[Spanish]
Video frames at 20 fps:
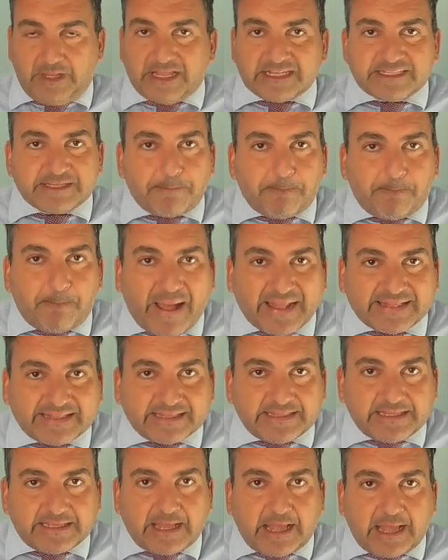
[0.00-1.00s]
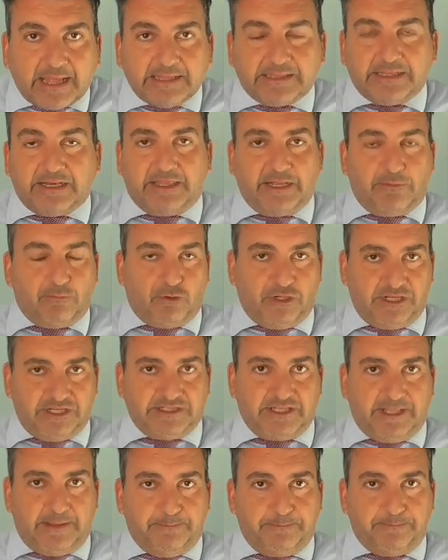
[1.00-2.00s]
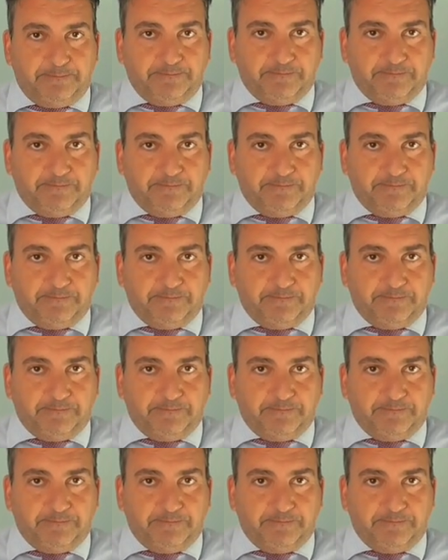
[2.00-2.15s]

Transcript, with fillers: Es patética y tercermundista.